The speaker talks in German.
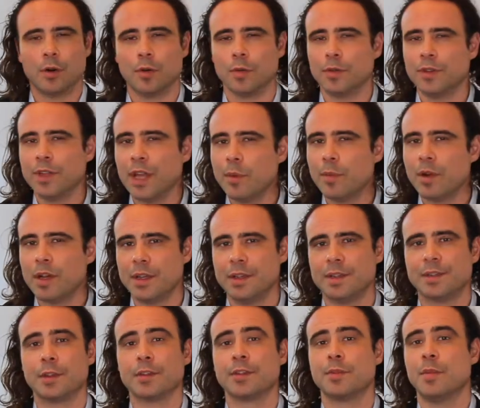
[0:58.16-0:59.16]
Und dabei
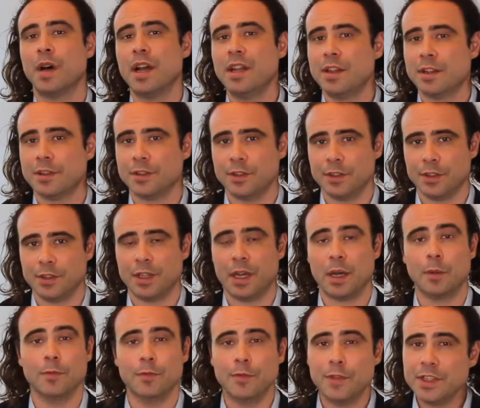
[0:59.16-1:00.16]
ist aus meiner Sicht
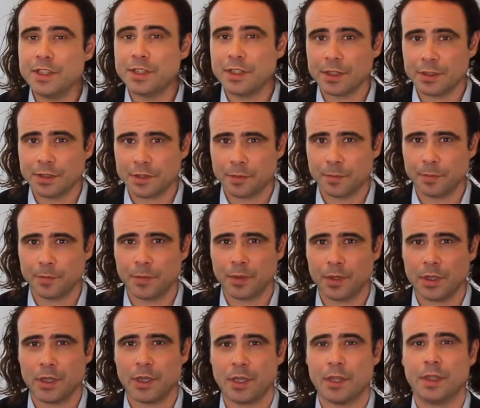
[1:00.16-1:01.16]
am wichtigsten,
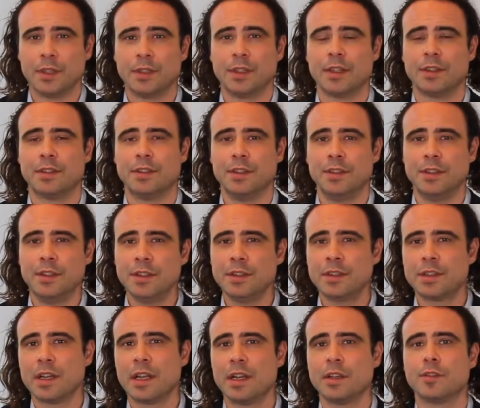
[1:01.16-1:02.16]
dass die
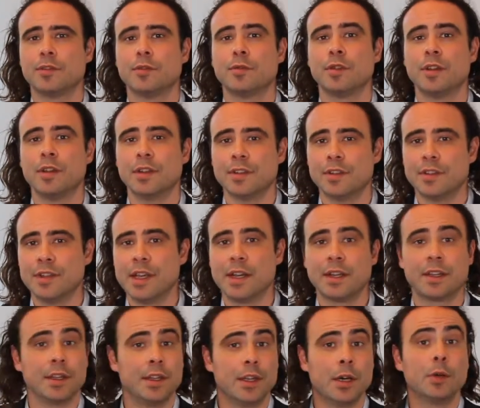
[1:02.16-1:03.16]
Dienstleistung sehr
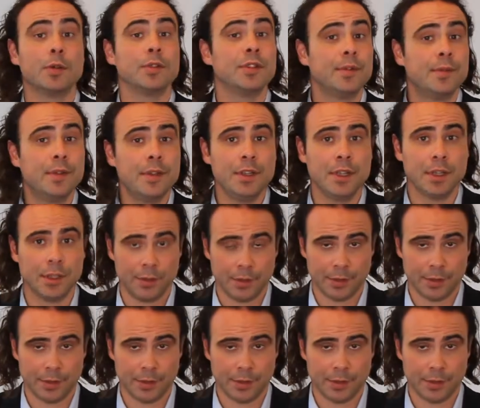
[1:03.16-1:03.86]
genau definiert